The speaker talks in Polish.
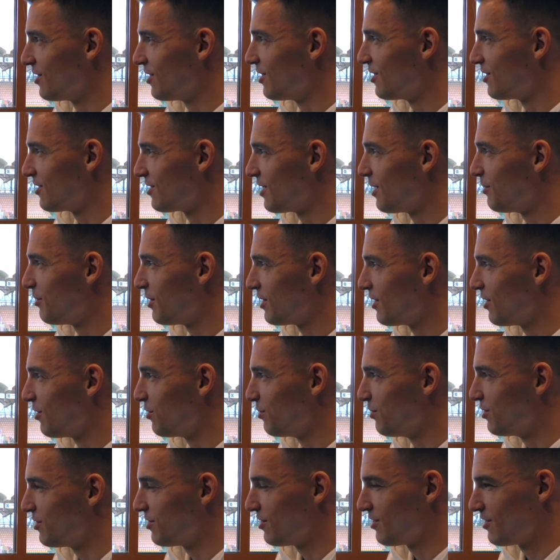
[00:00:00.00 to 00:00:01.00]
że sama ta
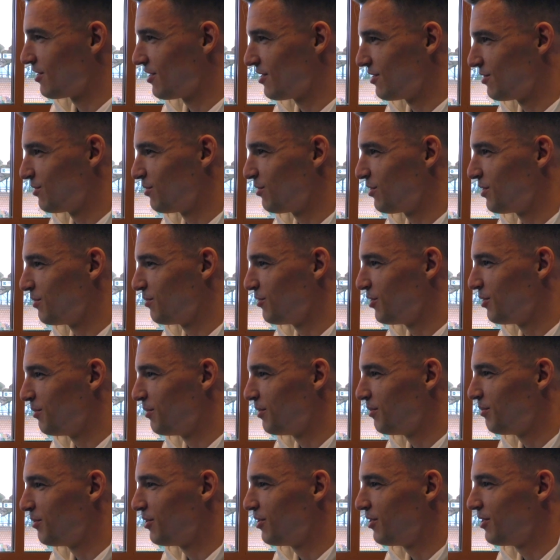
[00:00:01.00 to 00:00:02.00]
Lubelszczyzna jest drugim
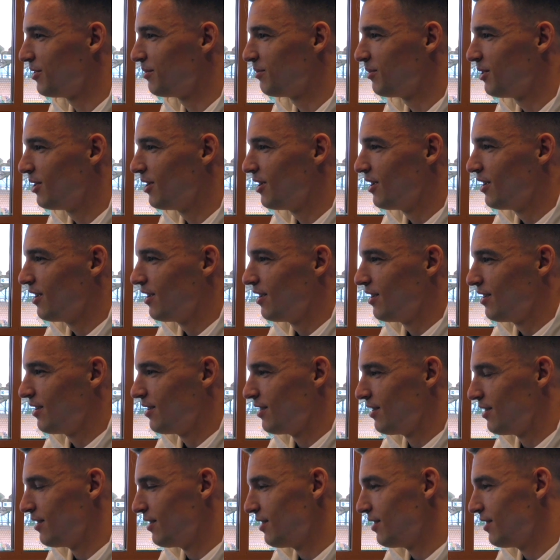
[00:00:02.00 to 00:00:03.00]
domem moim
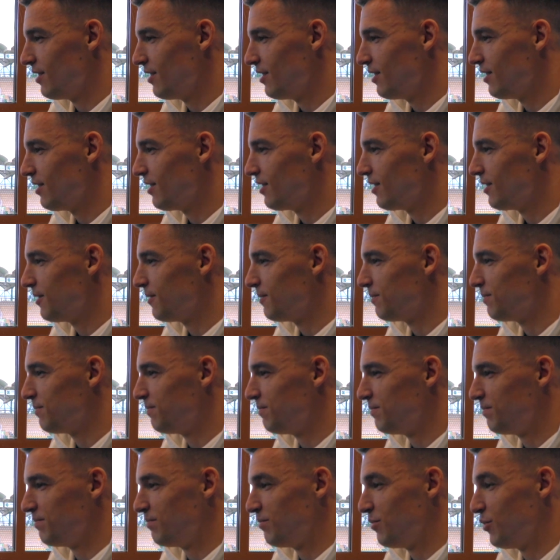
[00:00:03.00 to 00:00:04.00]
i
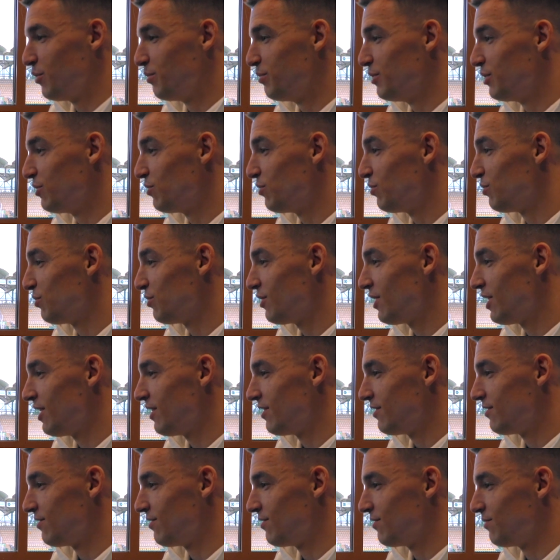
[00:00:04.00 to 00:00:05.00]
pobyt
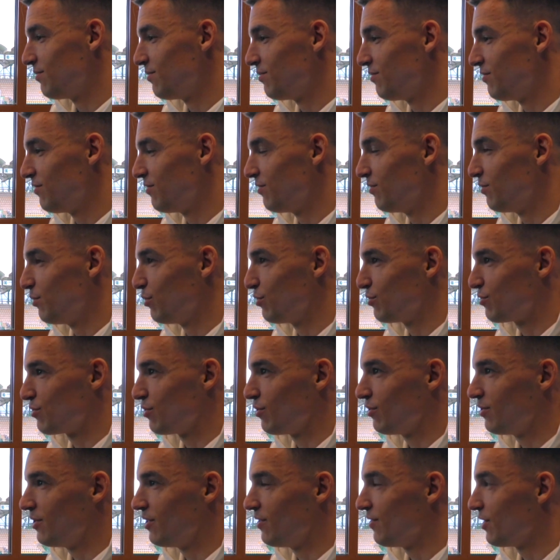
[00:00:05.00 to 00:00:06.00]
tutaj
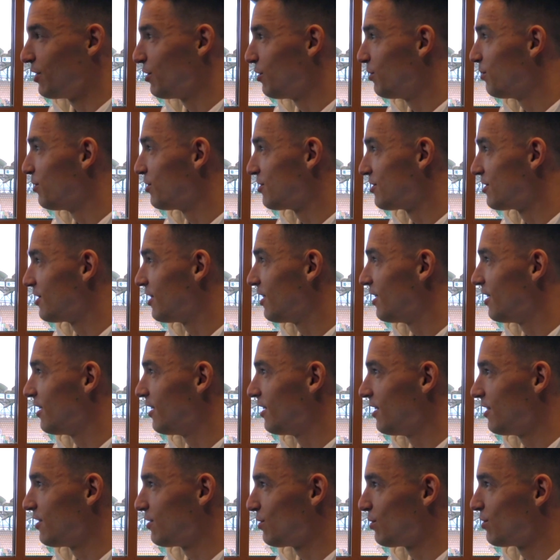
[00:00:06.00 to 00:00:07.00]
włączony, wiadomo,
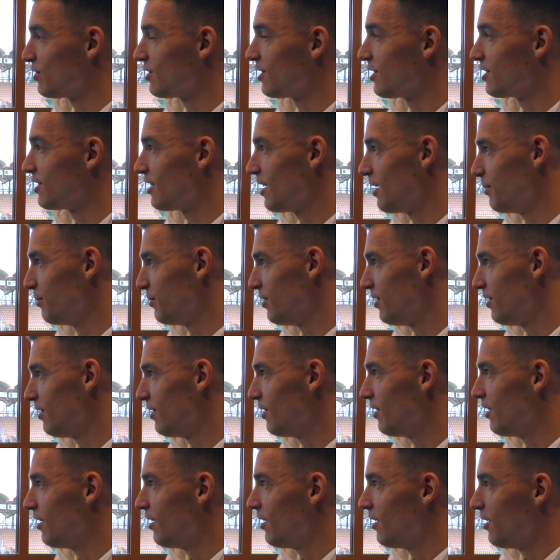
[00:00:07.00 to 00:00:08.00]
ze
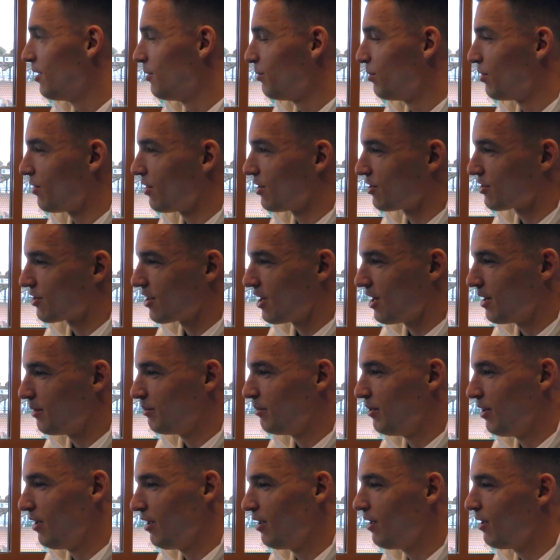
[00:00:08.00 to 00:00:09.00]
sukcesami,
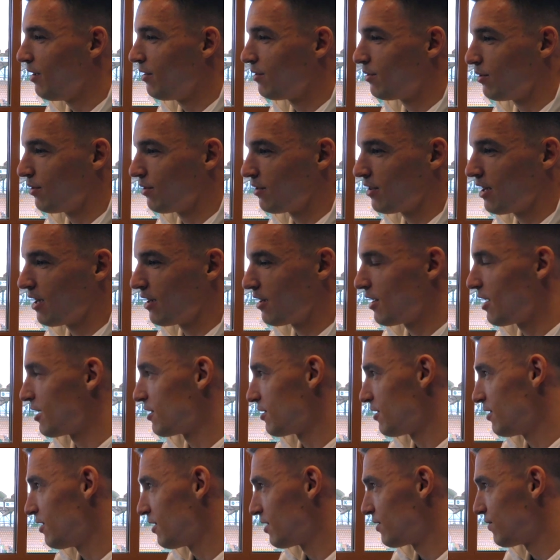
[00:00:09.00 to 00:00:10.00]
porażkami, to
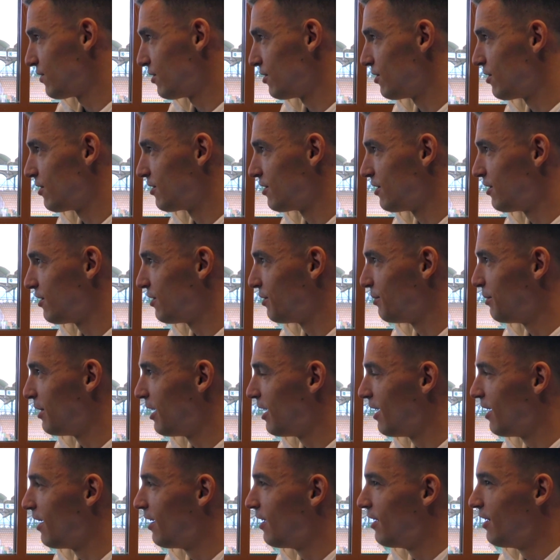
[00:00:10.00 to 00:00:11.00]
każdy na swojej drodze to
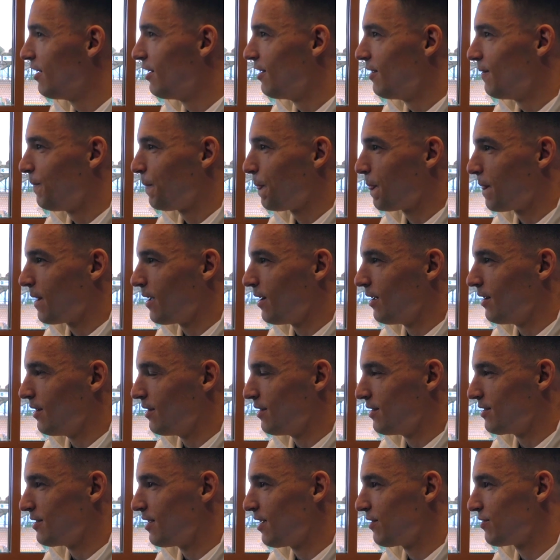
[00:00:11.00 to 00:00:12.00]
ma,
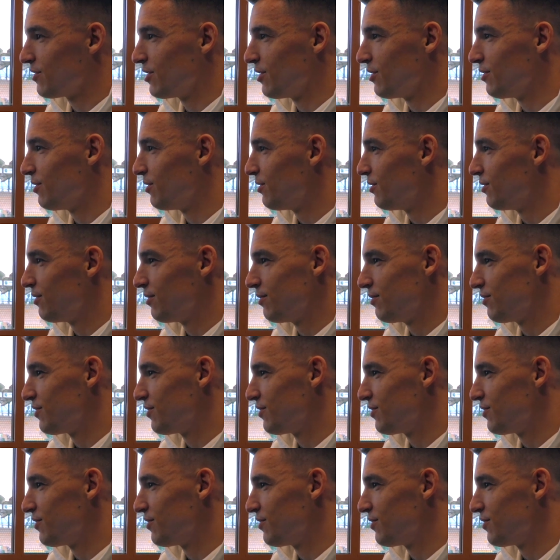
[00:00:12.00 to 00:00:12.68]
ale zawsze to